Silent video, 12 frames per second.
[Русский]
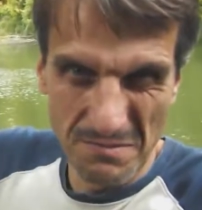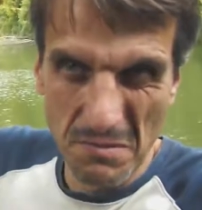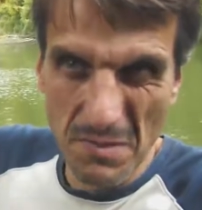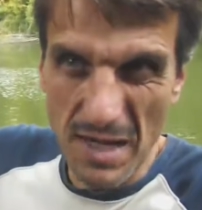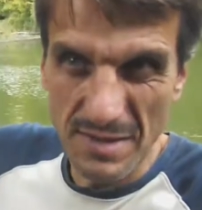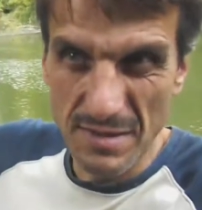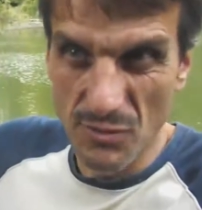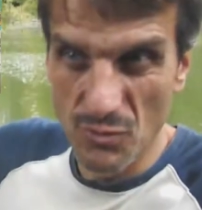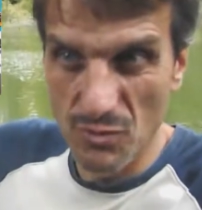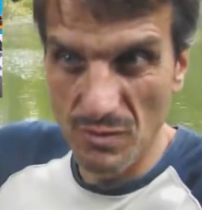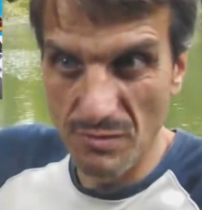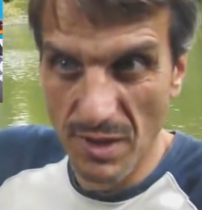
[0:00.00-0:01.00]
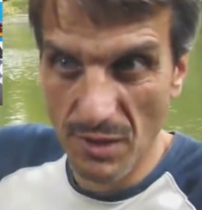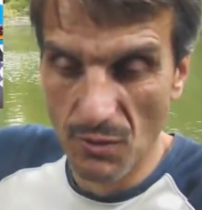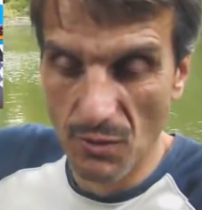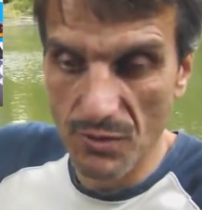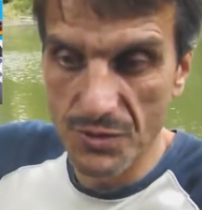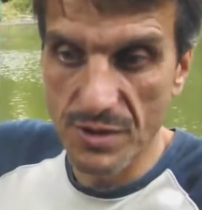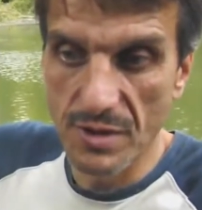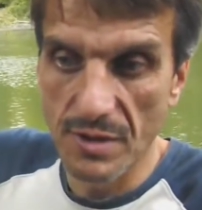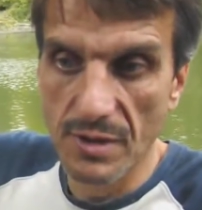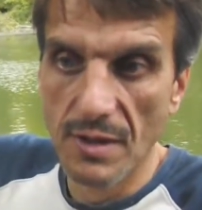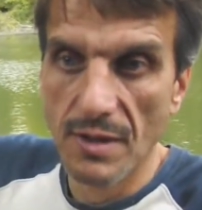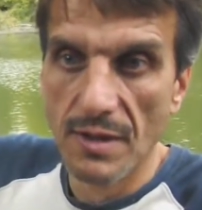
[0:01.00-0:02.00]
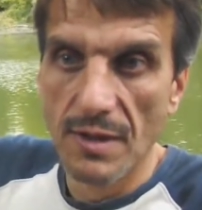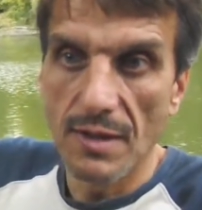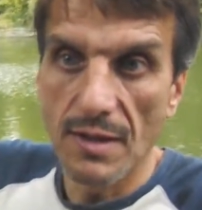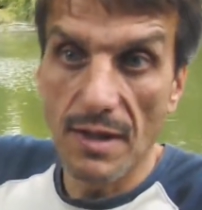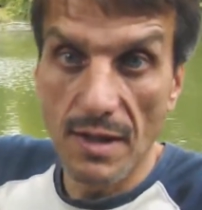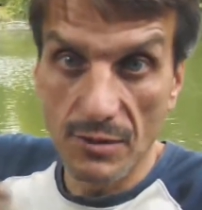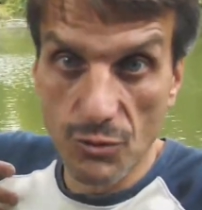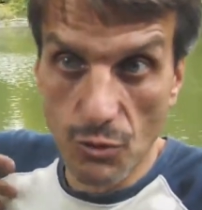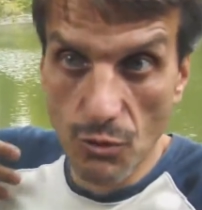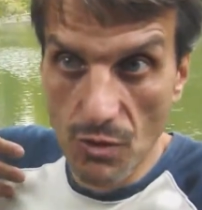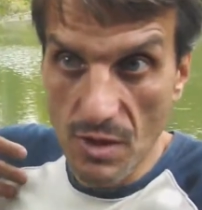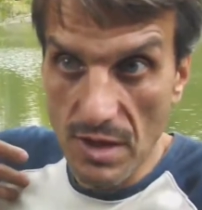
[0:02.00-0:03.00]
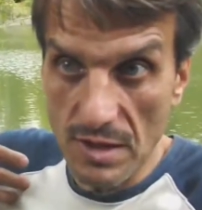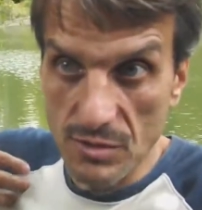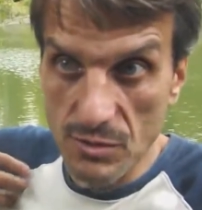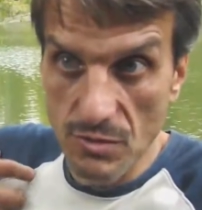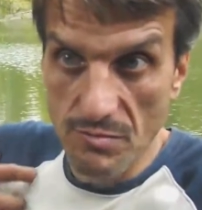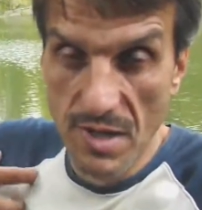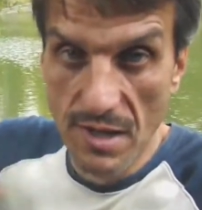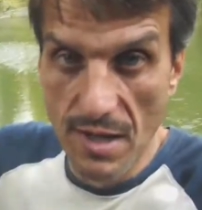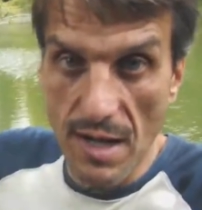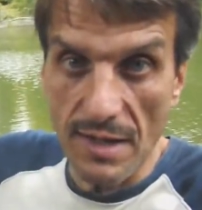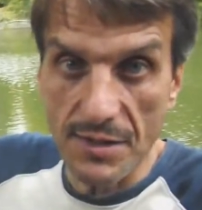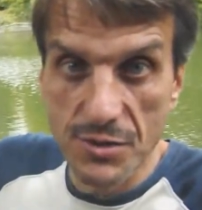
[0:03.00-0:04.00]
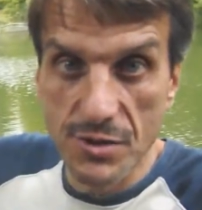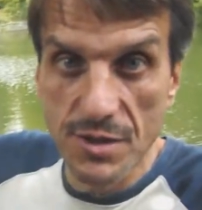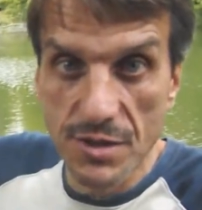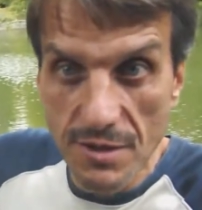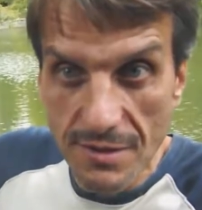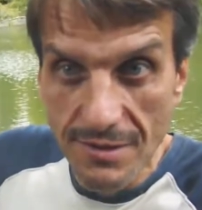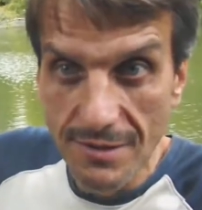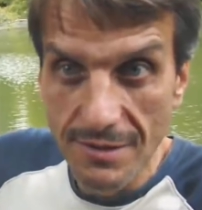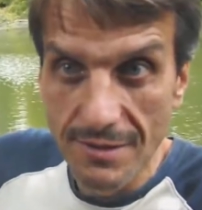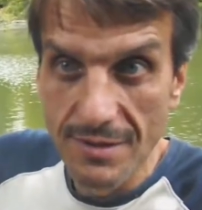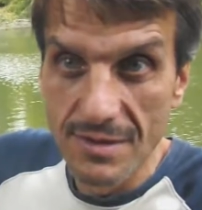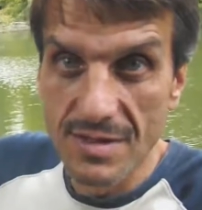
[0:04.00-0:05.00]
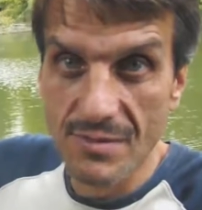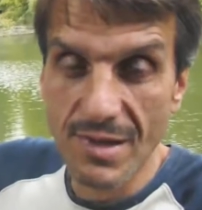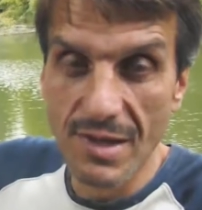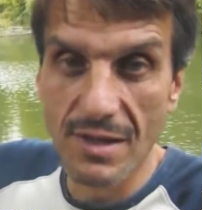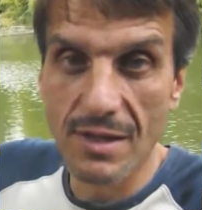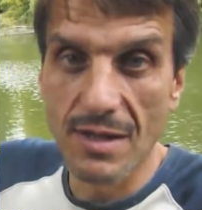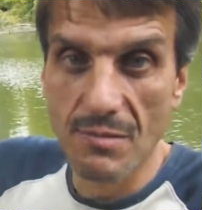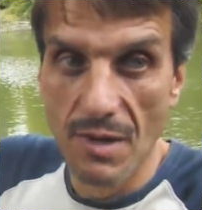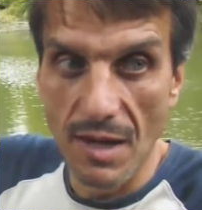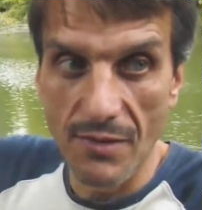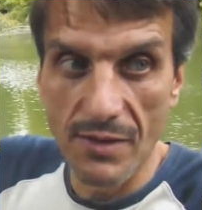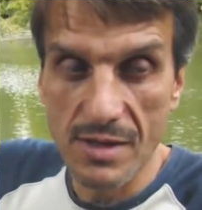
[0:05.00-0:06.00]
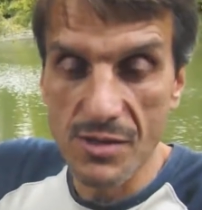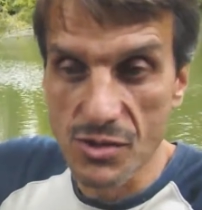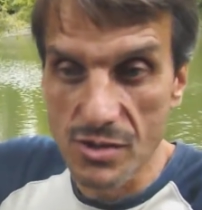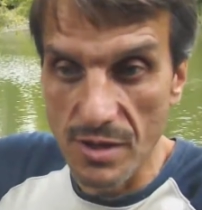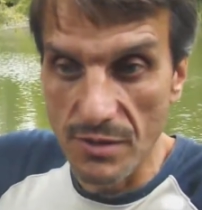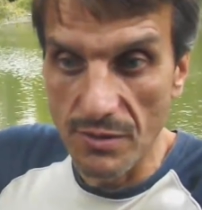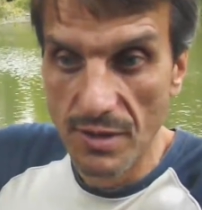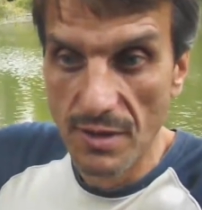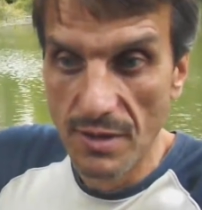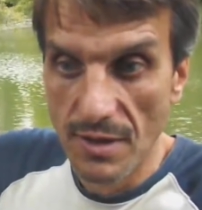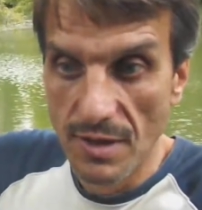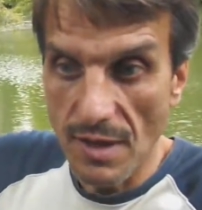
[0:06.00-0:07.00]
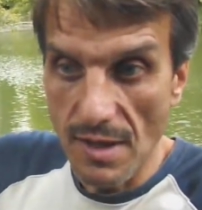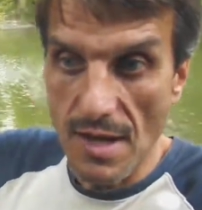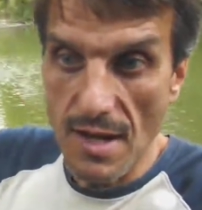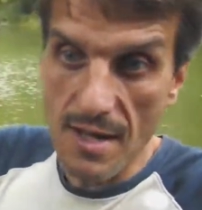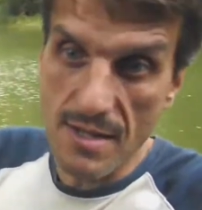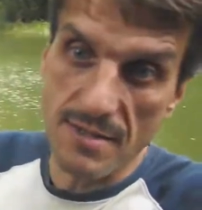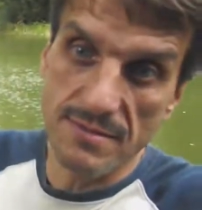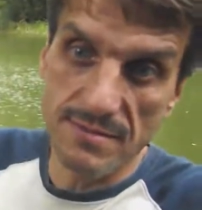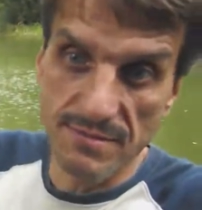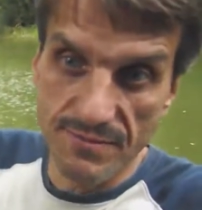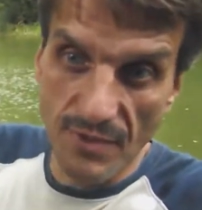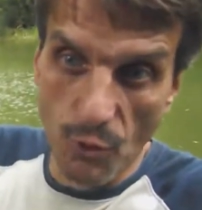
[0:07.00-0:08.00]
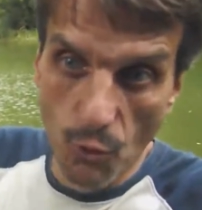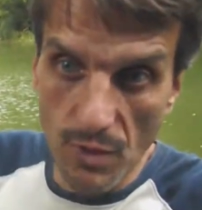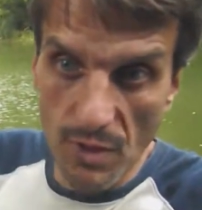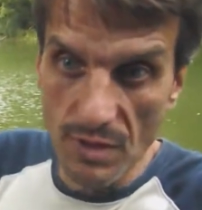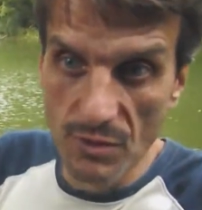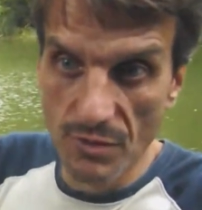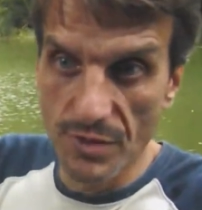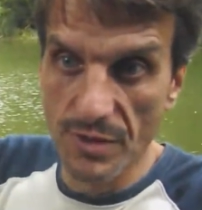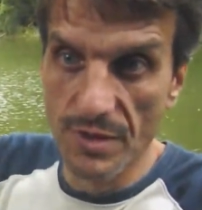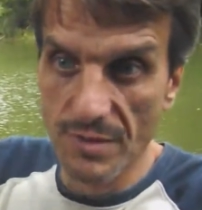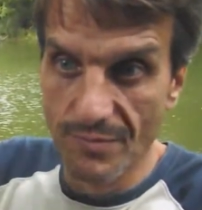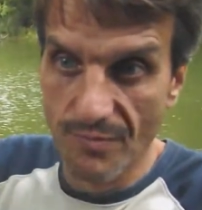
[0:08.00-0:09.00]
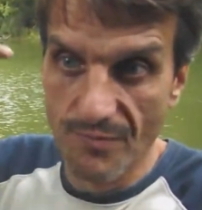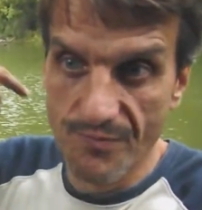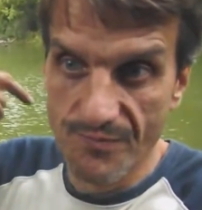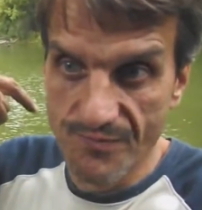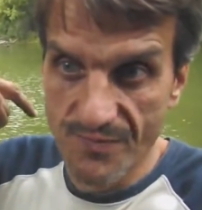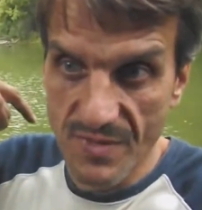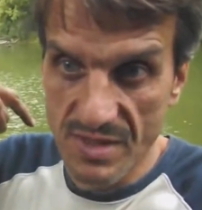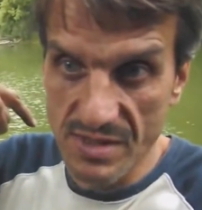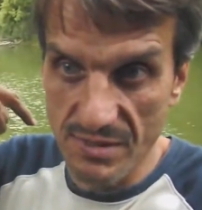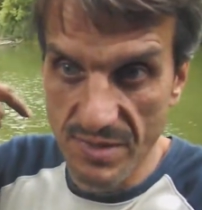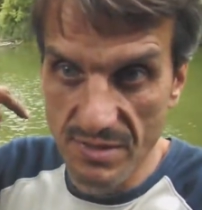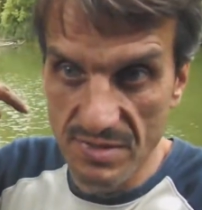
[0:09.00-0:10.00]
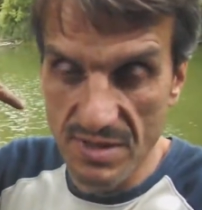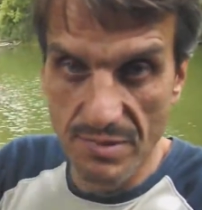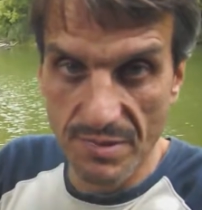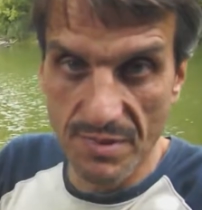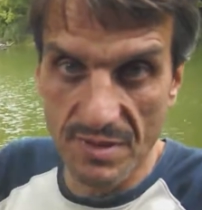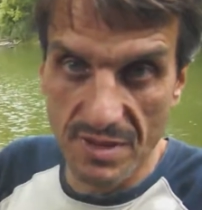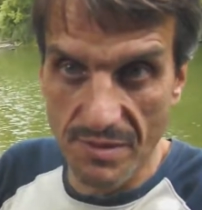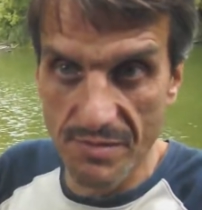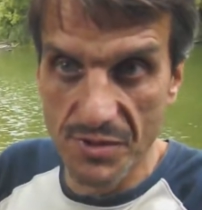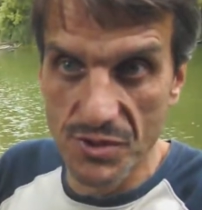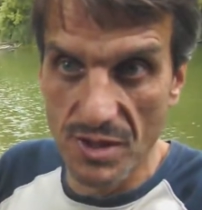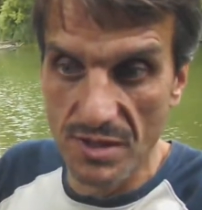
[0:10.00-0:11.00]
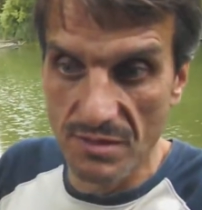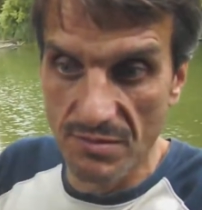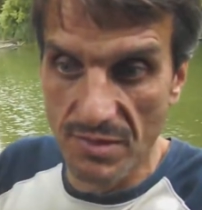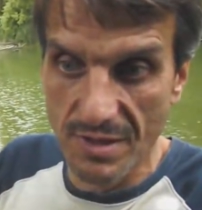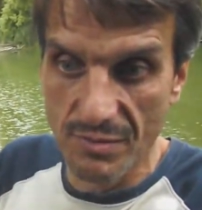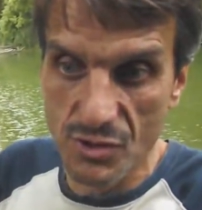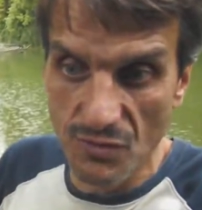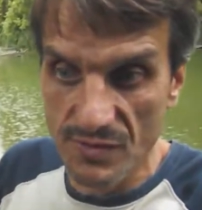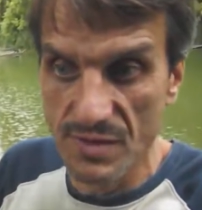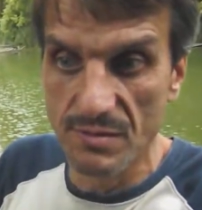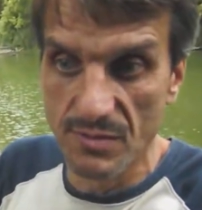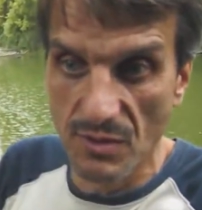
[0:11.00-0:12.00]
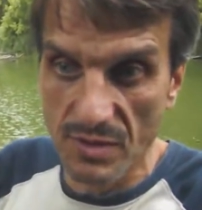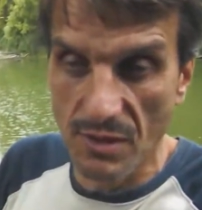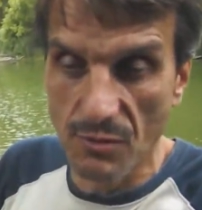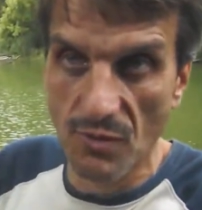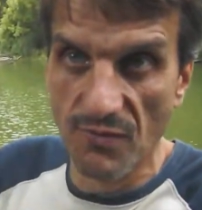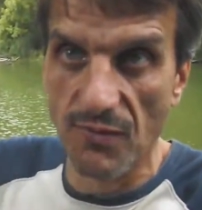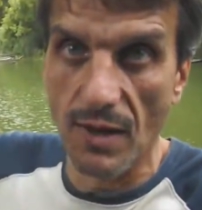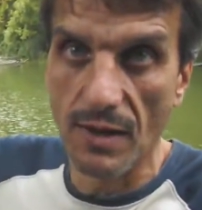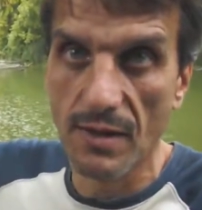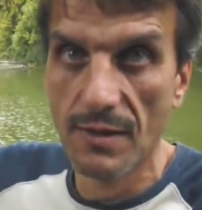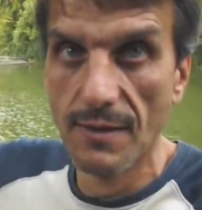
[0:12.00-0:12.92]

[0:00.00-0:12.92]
масенькую, миллиончики, а другую кассу миллиардчики себе на карман, на кишеню. А городу и самим зарабичанам, барабашовцам вот такой факт.